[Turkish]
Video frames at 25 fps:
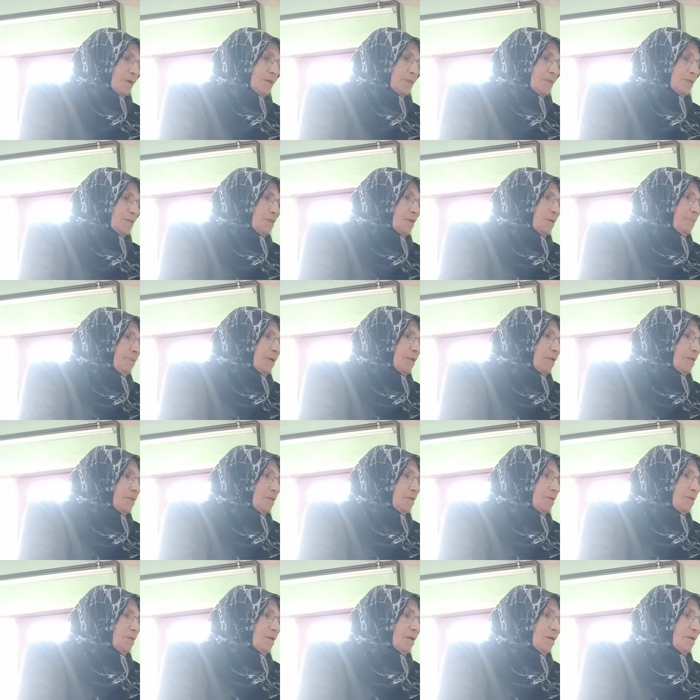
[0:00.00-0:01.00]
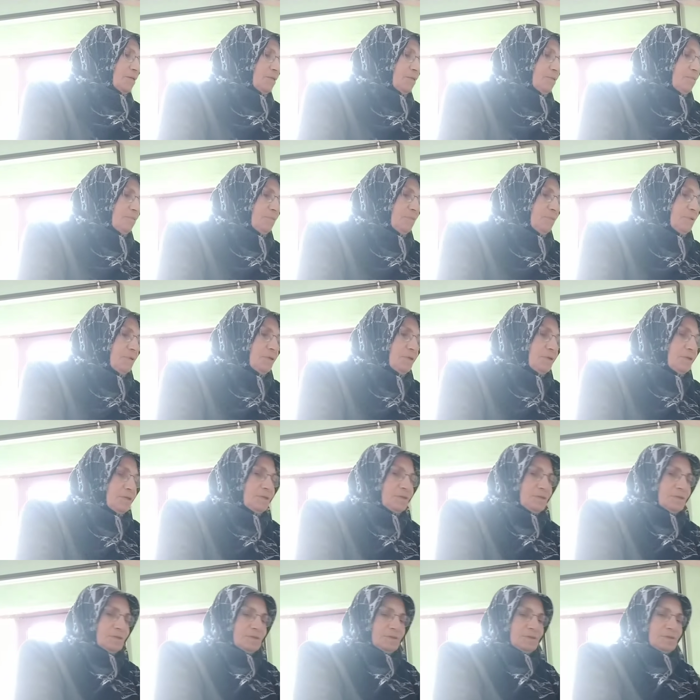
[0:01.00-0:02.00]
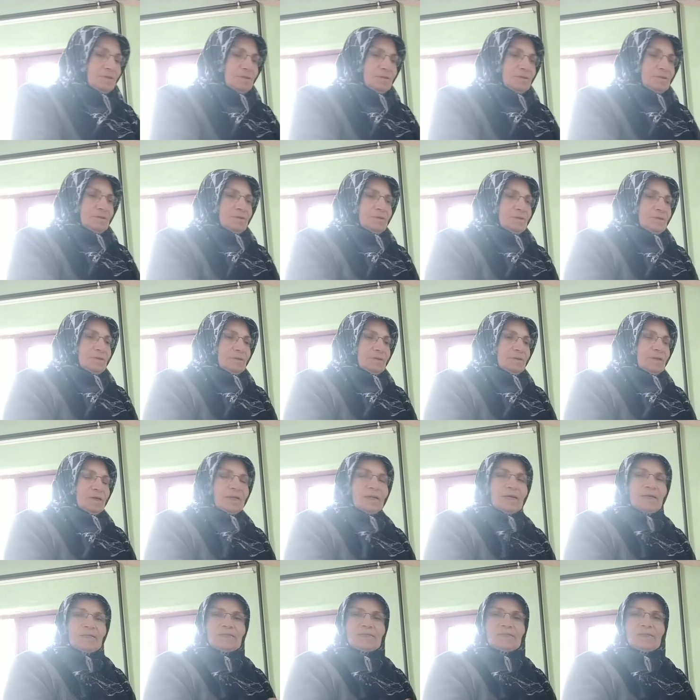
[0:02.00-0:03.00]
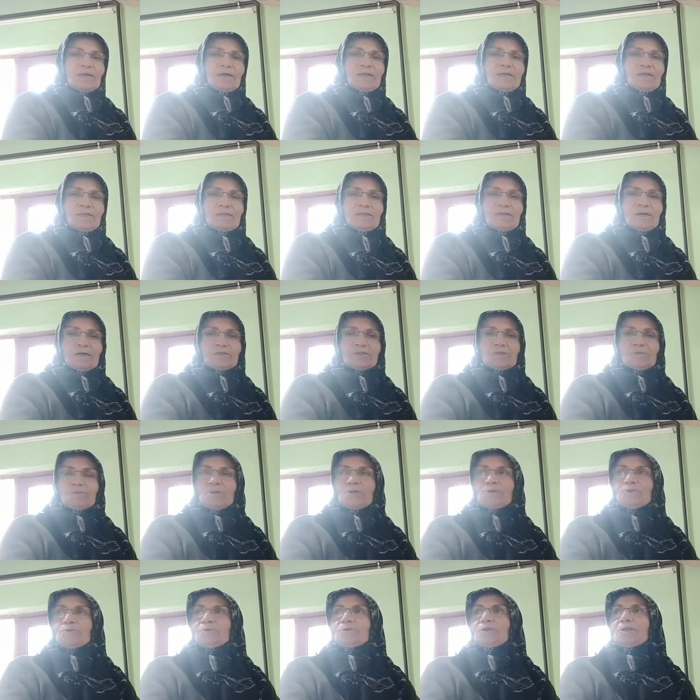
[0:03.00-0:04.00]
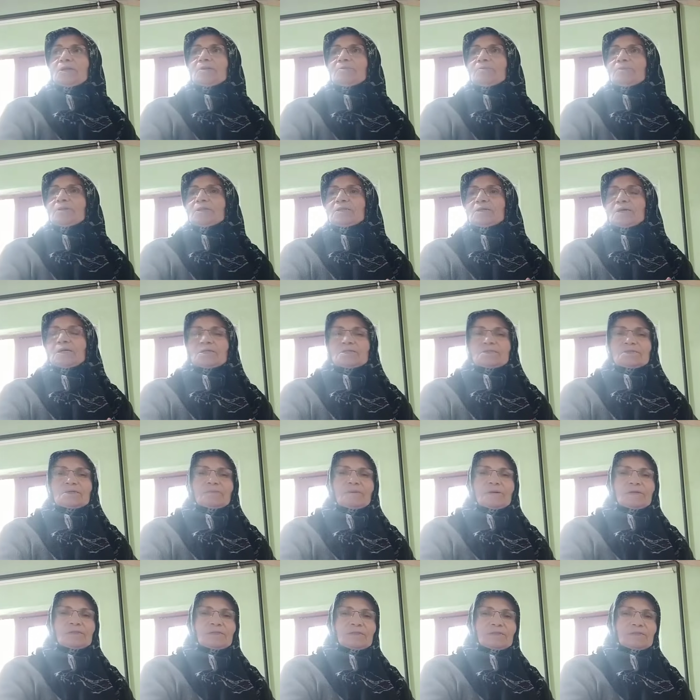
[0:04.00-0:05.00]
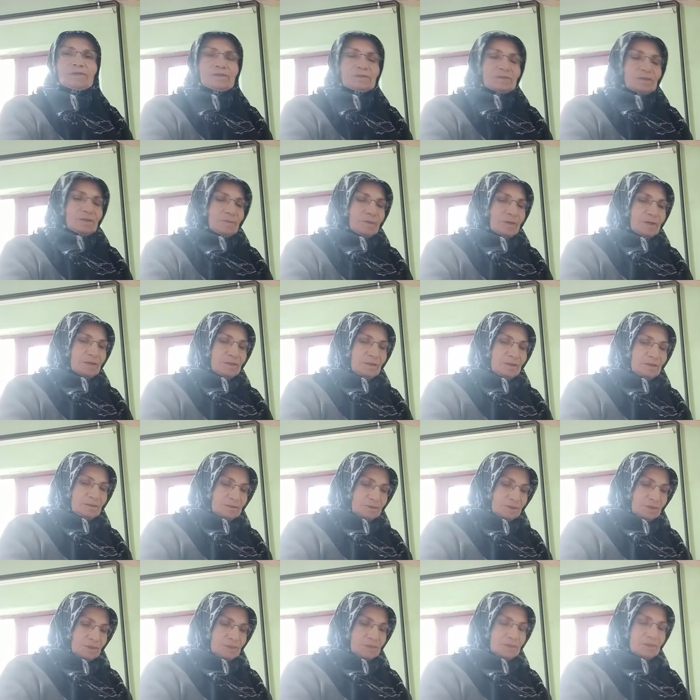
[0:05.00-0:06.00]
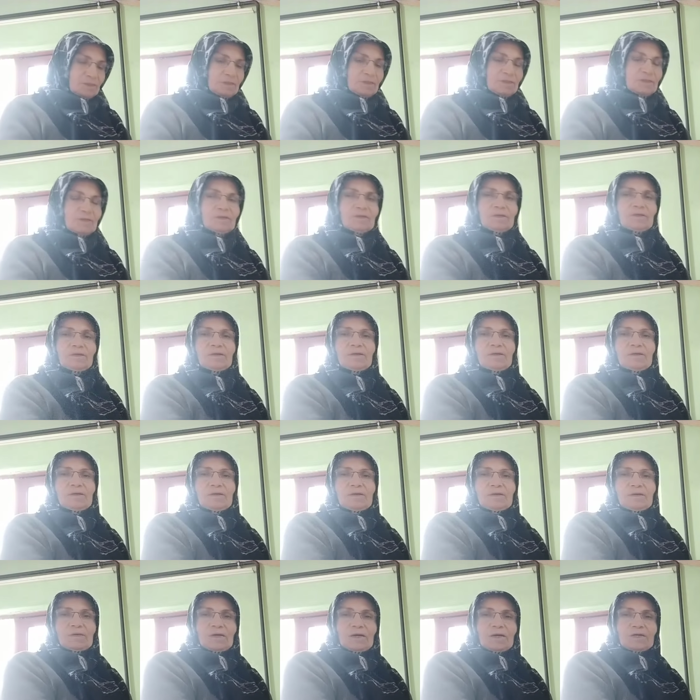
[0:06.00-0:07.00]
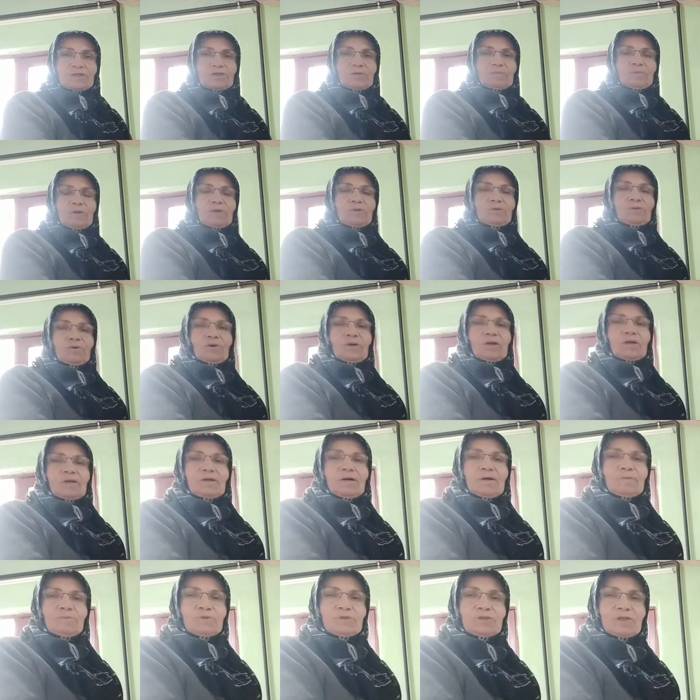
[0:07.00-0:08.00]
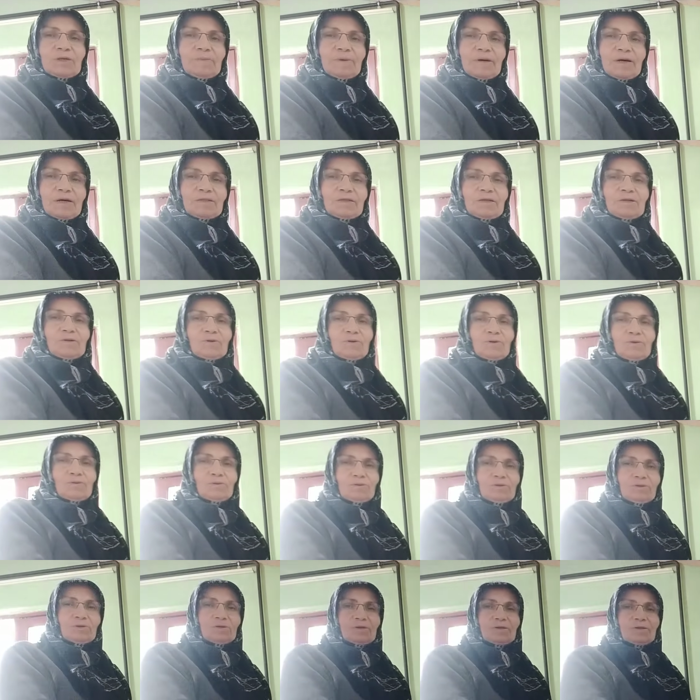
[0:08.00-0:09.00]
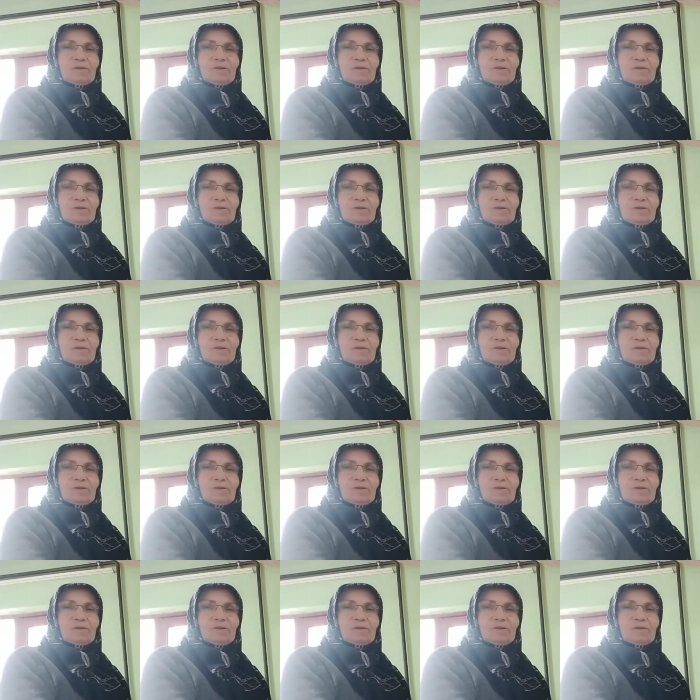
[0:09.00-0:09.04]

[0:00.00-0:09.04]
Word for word: Ben de sabah dediğim kalktım. Ela dedi anne dedi akşamdan yoğuralım dedi. Hani sabah dedi sabah kadar şeysin dedi. Akşamdan yoğurulan hamur sabah kadar ne olur?